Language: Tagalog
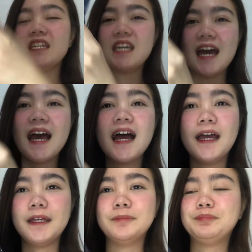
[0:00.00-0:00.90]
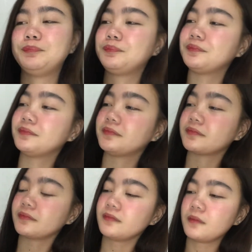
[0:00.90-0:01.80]
Yan.
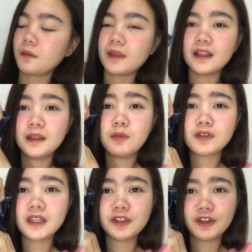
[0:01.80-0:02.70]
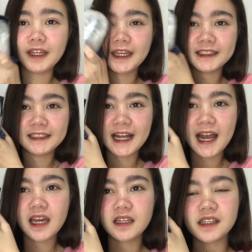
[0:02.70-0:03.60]
Nabuksan ko na yan,
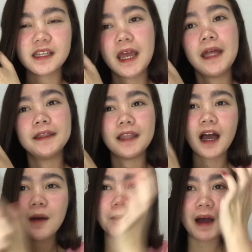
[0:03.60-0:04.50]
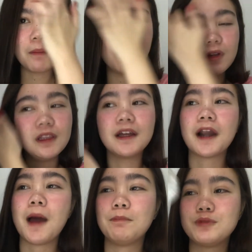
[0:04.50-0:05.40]
guys. Naka-bubble
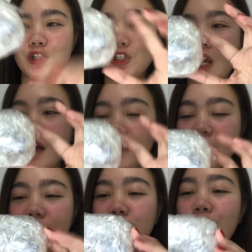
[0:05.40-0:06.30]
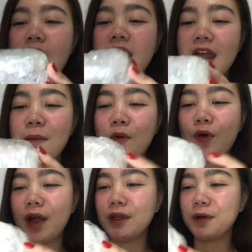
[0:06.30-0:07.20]
wrap siya. Hindi ko alam
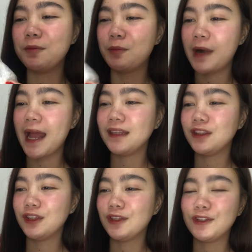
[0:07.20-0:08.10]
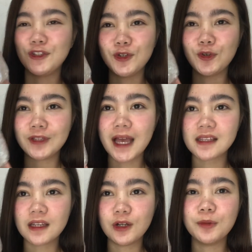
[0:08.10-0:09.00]
kung anong brand yung
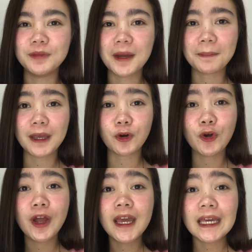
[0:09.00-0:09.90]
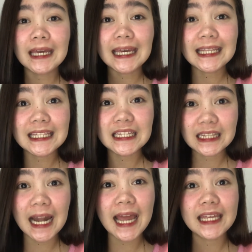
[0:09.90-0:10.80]
nasa loob niya. Pero,
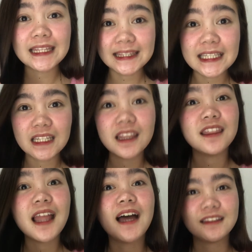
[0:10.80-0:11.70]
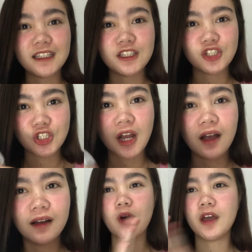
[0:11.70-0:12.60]
itatry din natin siya.
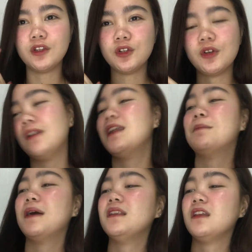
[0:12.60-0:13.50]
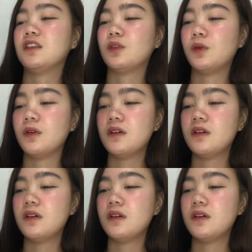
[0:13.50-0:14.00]
Kung ano yung laman nito.